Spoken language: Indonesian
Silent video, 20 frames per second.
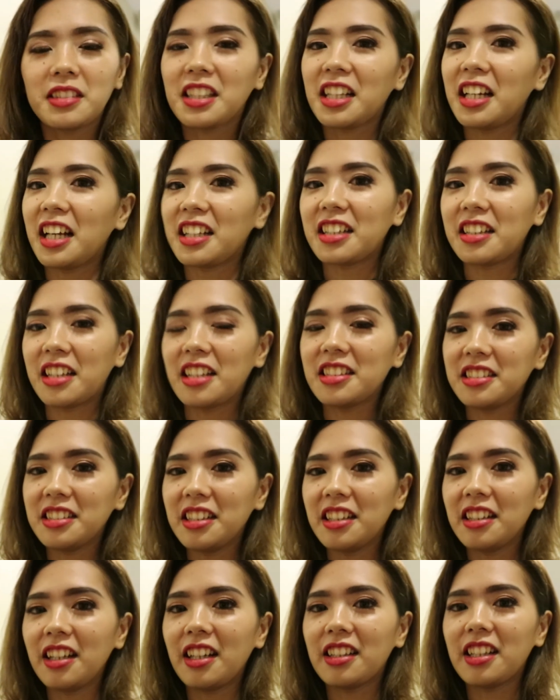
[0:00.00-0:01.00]
kelihatan
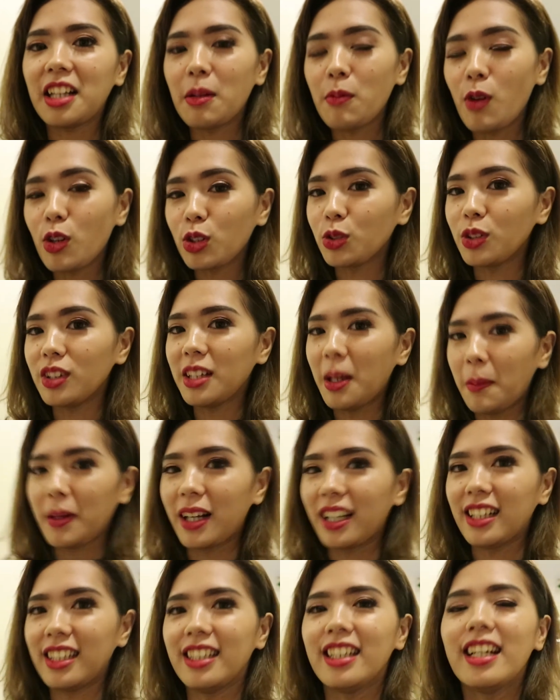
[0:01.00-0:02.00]
hasilnya dalam waktu 6
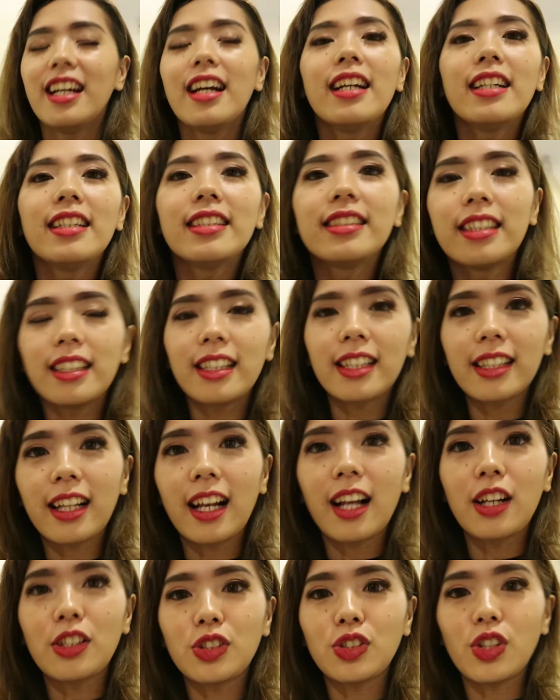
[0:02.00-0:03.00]
kali jadi
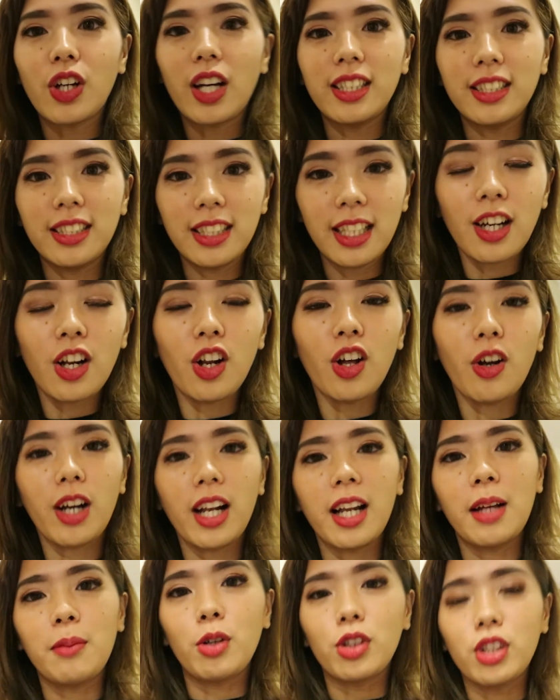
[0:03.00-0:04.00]
kita langsung aja kalau
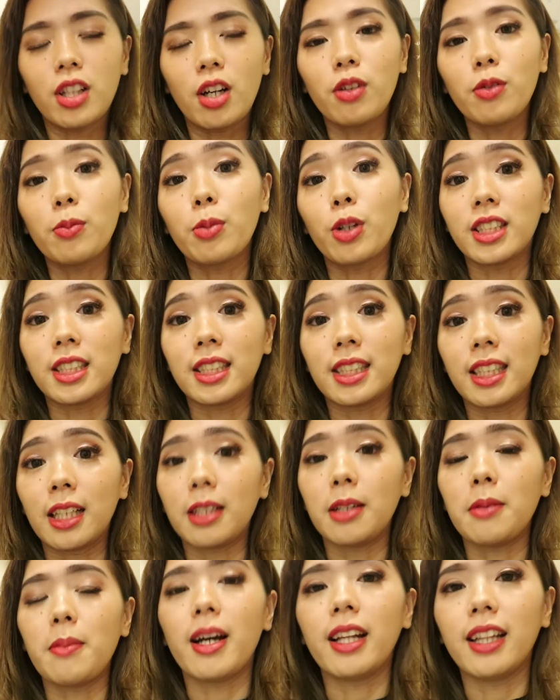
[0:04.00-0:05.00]
kalian mau tahu prosesnya
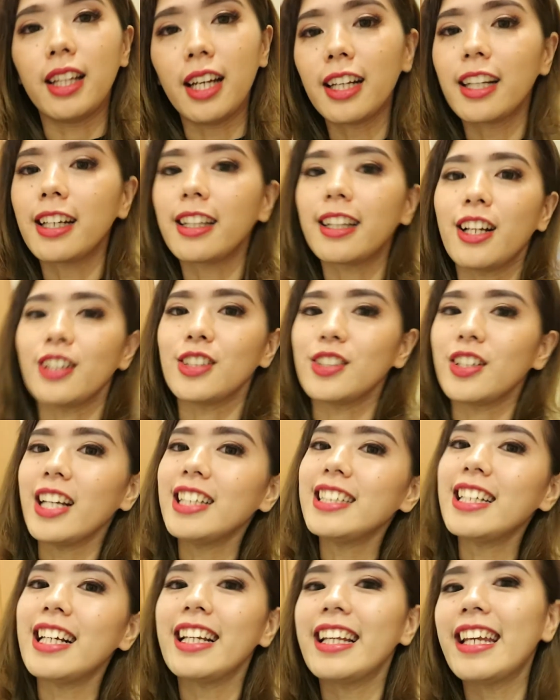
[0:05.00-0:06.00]
gimana kita langsung
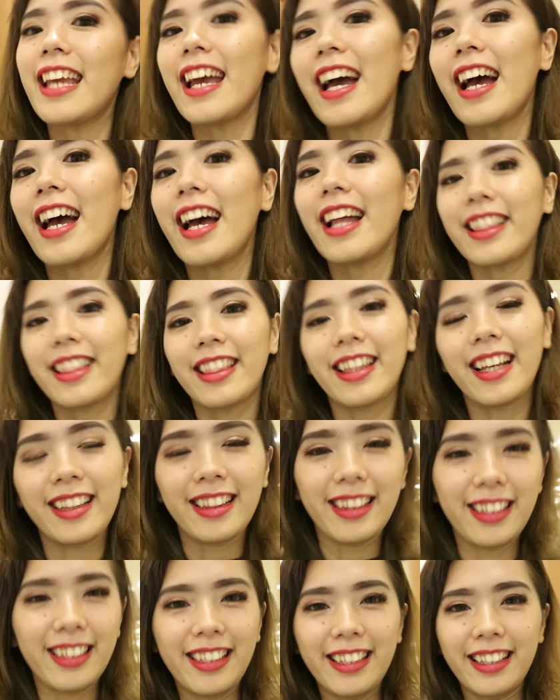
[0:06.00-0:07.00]
aja lihat
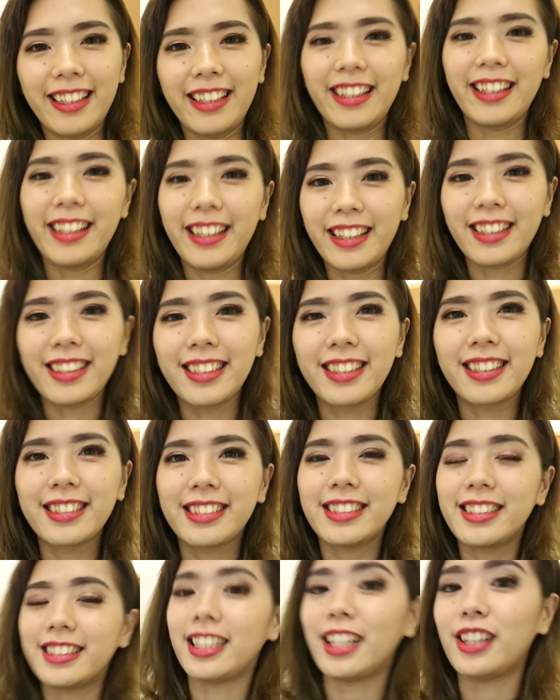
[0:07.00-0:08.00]
nanti
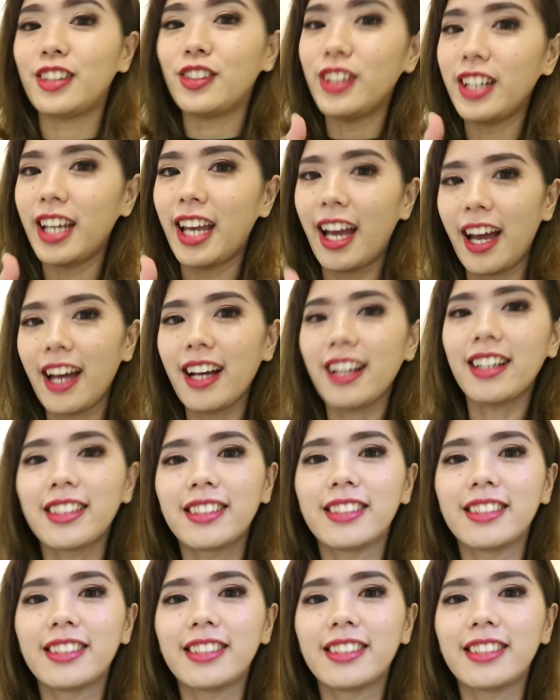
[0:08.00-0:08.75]
stay tune ya